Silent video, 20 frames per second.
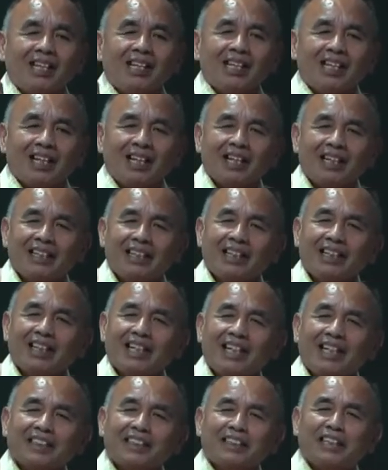ay ang
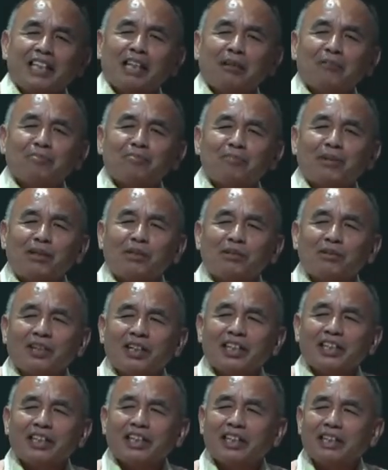ating
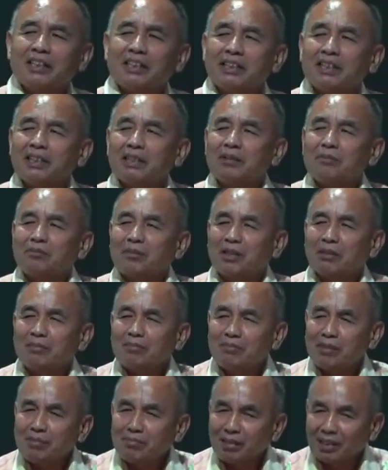pangunahing
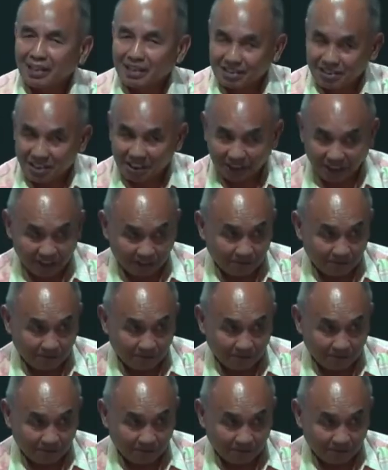pagmamalasakit.